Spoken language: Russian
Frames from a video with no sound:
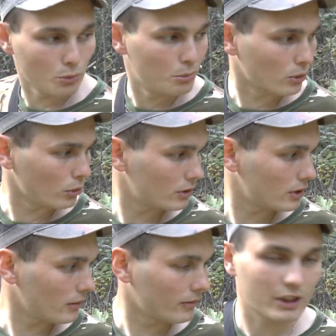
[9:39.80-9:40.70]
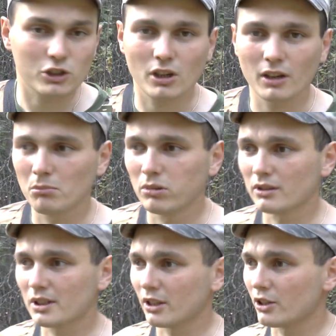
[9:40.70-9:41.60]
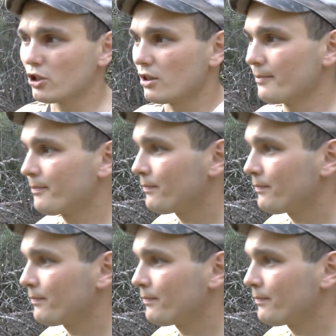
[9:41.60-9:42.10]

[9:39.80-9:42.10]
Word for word: рубероид там в начале был с крыши.